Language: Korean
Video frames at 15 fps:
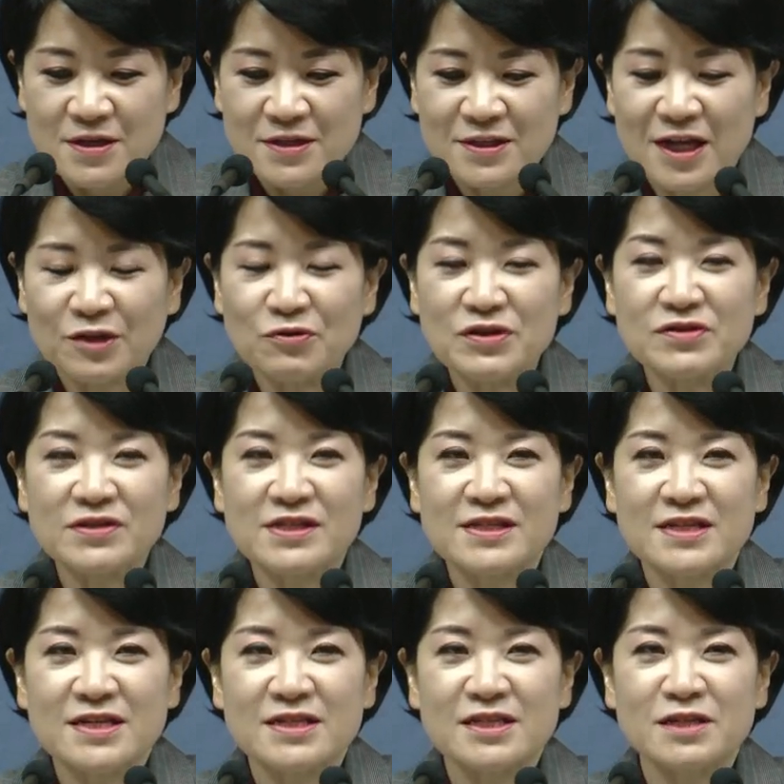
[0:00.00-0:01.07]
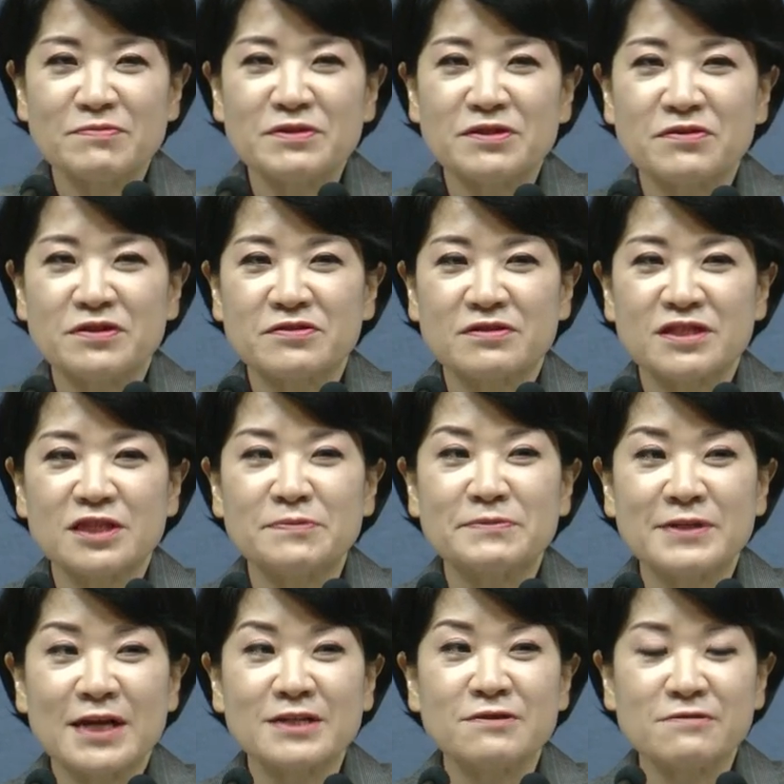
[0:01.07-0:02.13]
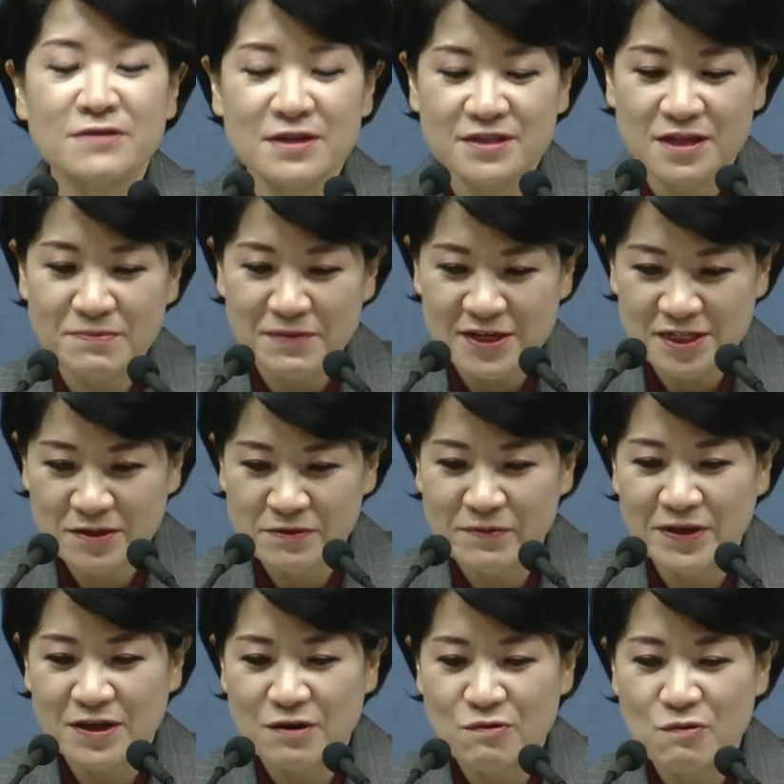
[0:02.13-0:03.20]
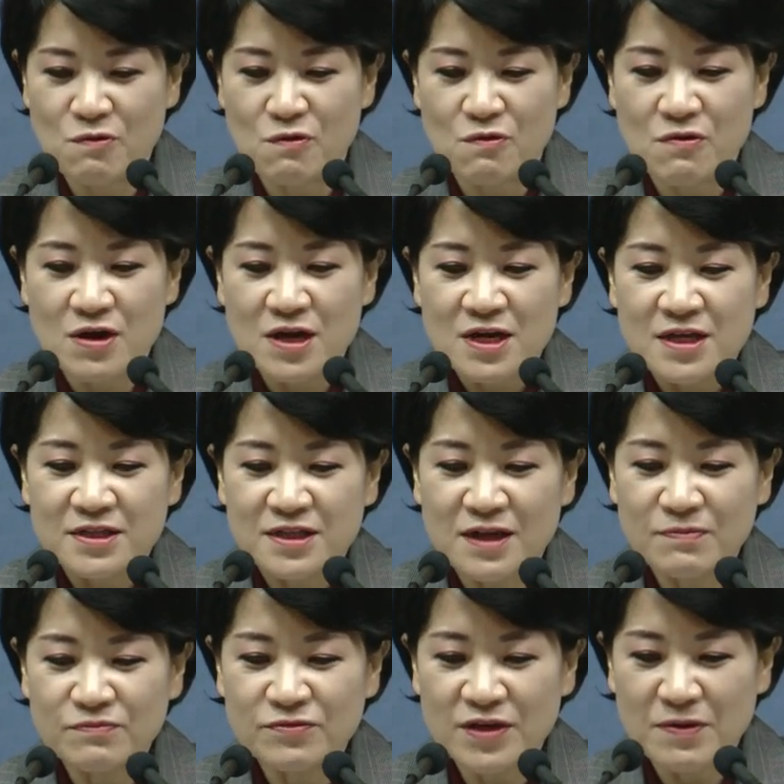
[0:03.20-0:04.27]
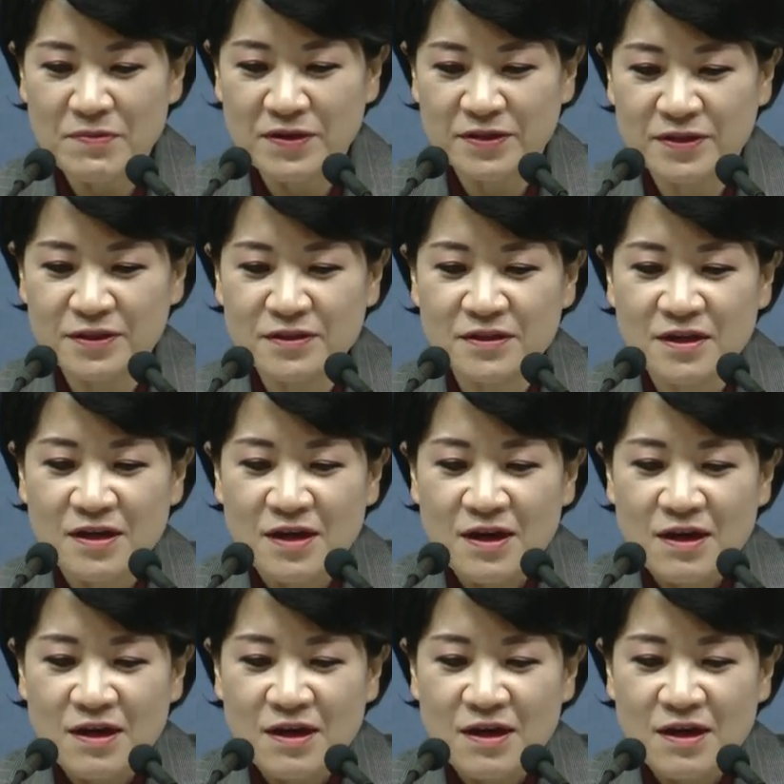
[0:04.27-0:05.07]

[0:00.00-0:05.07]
사도행전 1장 12절에서 14절까지의 말씀을 받았고 3부 예배는